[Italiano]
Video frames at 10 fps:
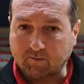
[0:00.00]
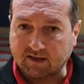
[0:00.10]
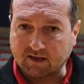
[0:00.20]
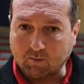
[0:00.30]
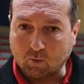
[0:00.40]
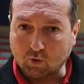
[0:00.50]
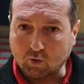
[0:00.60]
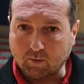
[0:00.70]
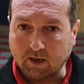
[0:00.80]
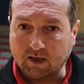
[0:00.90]
partiti
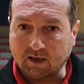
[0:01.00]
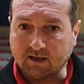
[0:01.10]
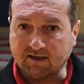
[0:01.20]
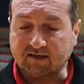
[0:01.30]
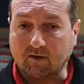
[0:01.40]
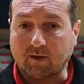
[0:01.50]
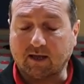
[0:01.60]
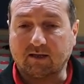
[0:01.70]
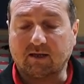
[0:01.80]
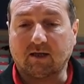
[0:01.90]
molto bene
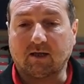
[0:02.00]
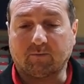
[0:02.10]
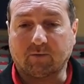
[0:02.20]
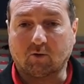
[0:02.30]
inizialmente